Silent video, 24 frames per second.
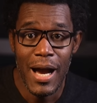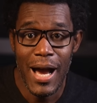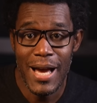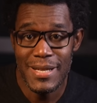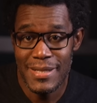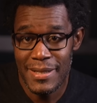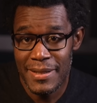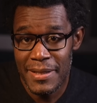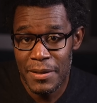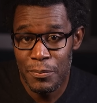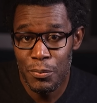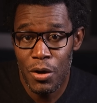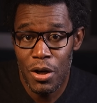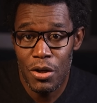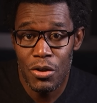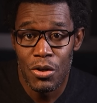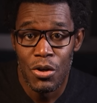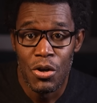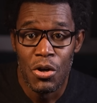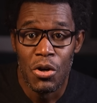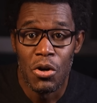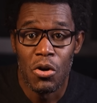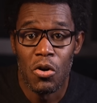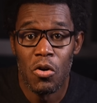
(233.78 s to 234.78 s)
À cette époque,
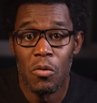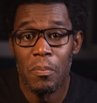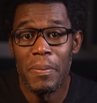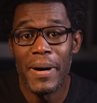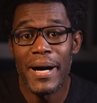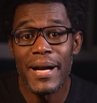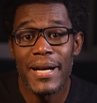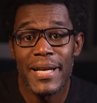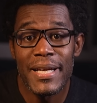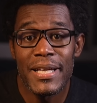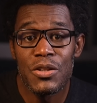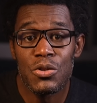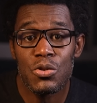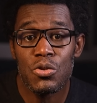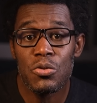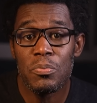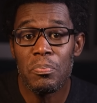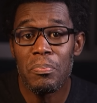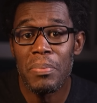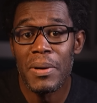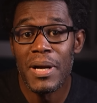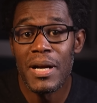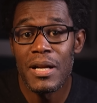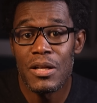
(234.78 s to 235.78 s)
on parlait de
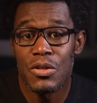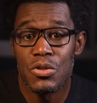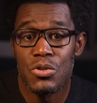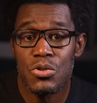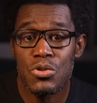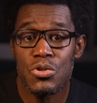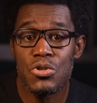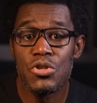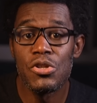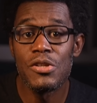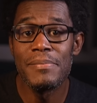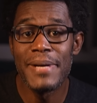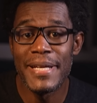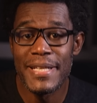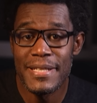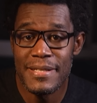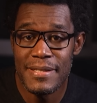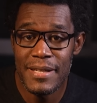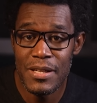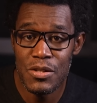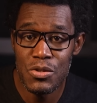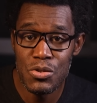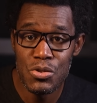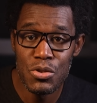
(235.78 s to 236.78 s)
plans
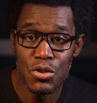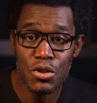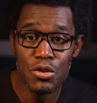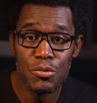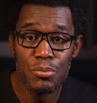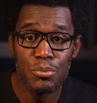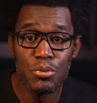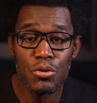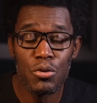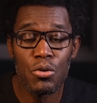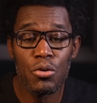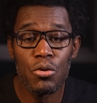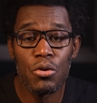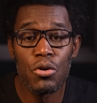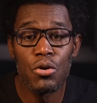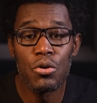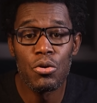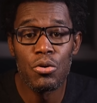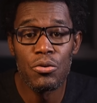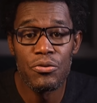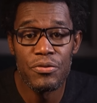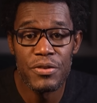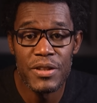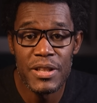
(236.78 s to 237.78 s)
d'urbanisation pour
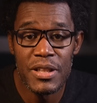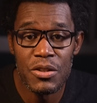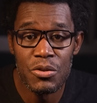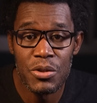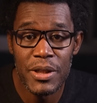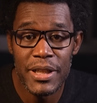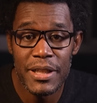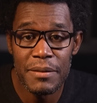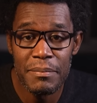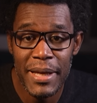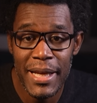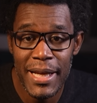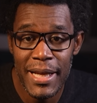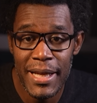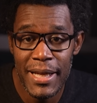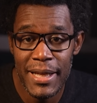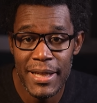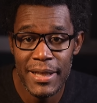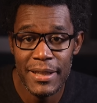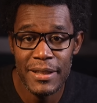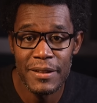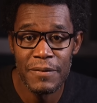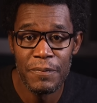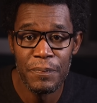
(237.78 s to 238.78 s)
reconfigurer Bel
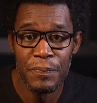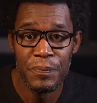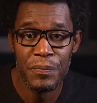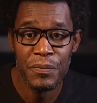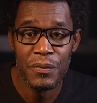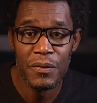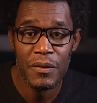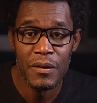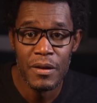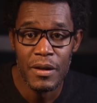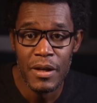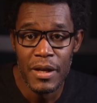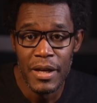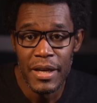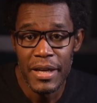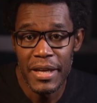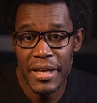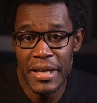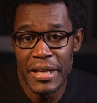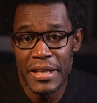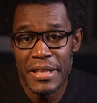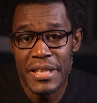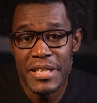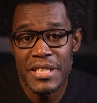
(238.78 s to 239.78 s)
Air.
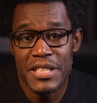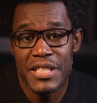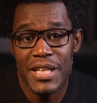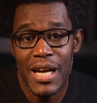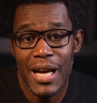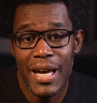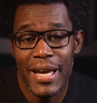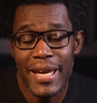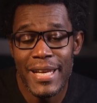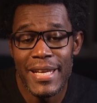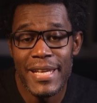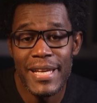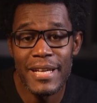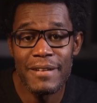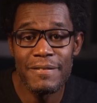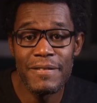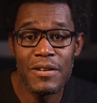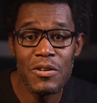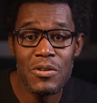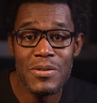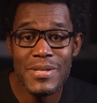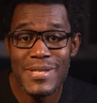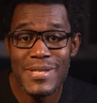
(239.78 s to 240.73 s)
Et déjà, il y avait un